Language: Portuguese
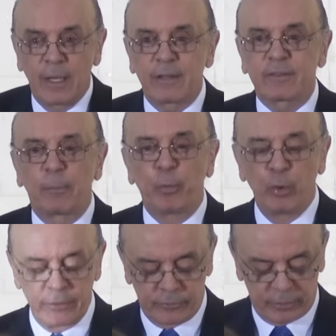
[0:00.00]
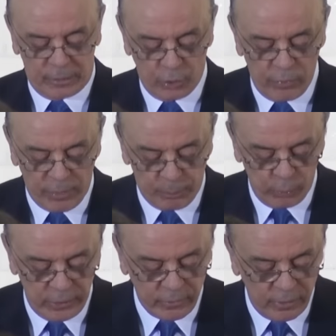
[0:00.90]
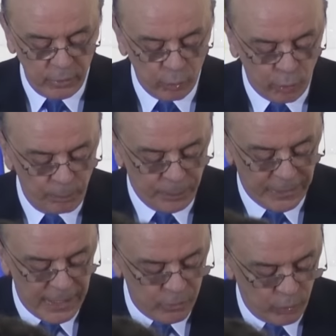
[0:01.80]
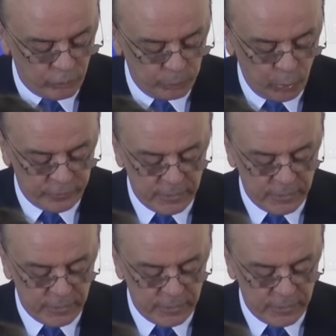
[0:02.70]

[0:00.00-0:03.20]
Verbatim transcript: Essa política, nova política, não romperá com as boas